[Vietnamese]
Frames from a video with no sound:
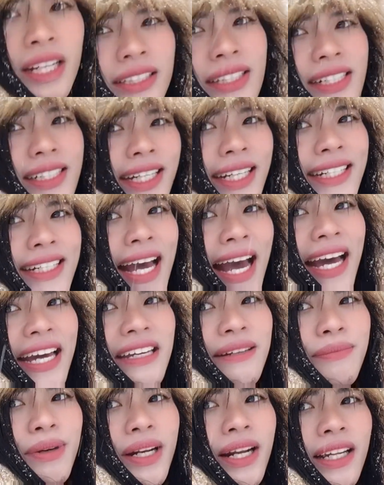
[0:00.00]
những cái
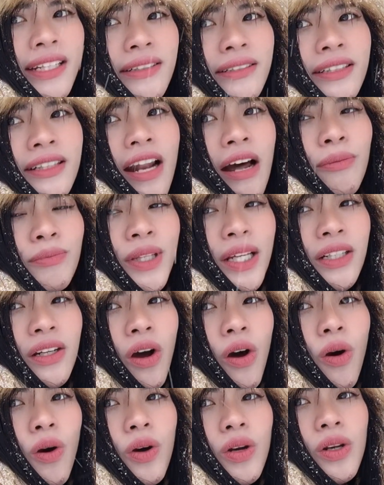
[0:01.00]
cây mà nó đóng thành
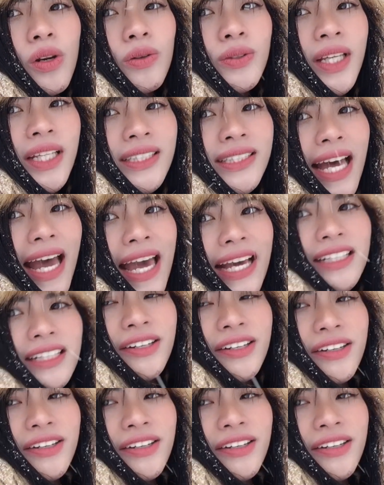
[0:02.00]
khối luôn thành tảng như vậy